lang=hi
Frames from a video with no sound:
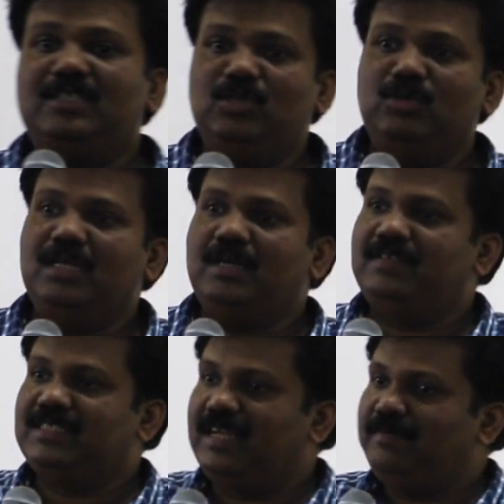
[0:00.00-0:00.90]
जातियों का
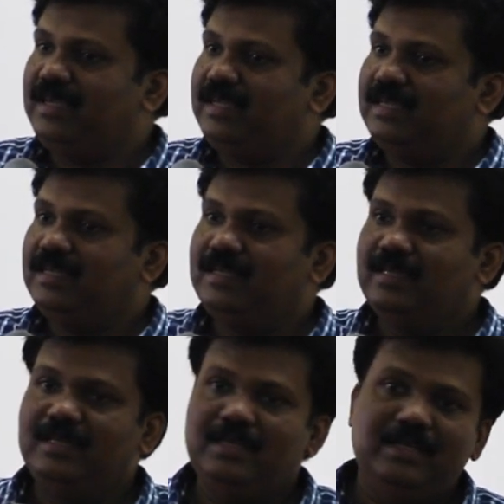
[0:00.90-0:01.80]
विषय में
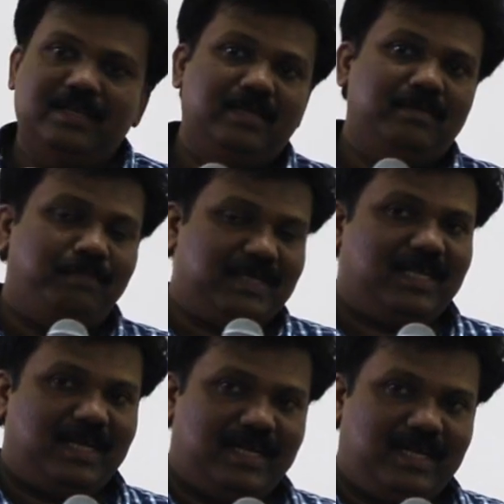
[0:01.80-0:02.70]

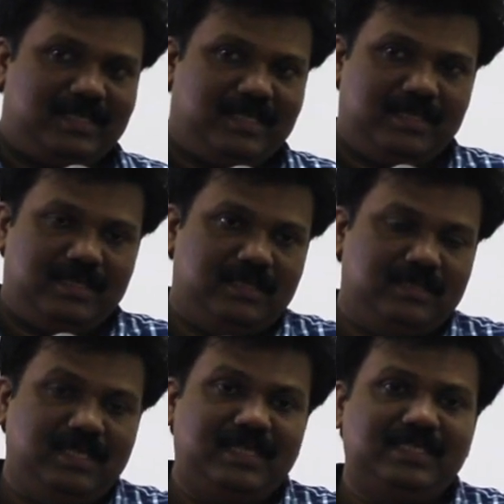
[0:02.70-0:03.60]
बता रहा था
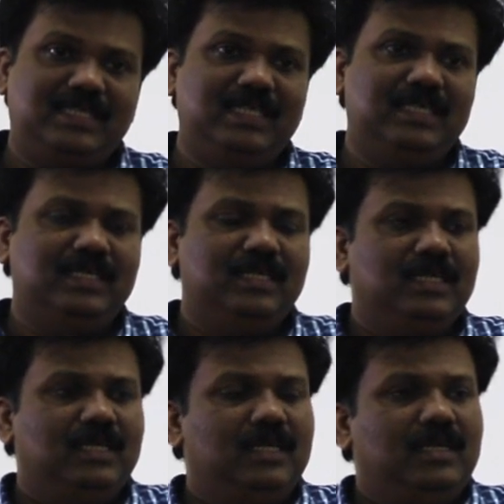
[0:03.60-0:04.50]
ये किसी
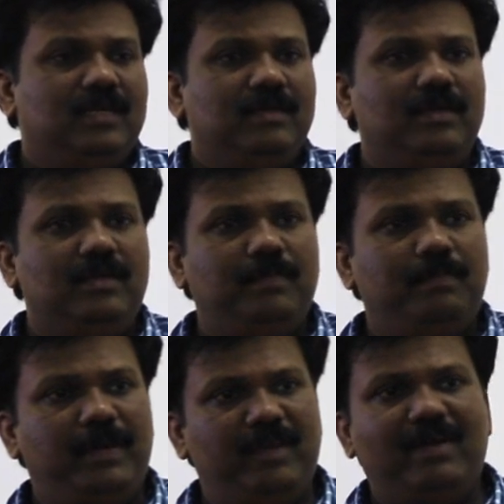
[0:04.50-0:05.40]

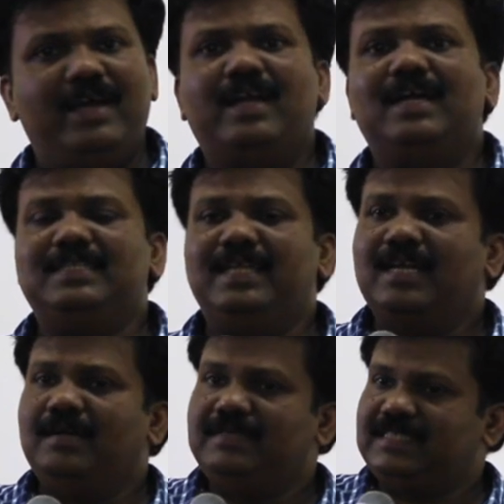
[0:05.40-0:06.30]
परिवार का अंदर
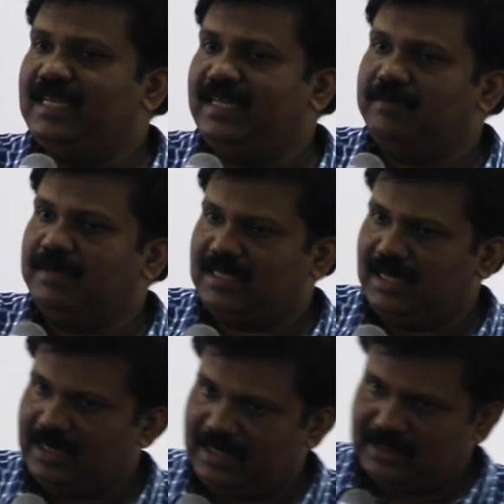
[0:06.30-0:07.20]
का विषय नहीं बता
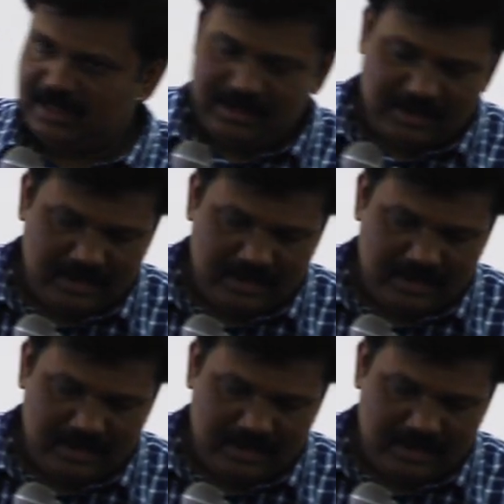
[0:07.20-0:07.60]
रहा था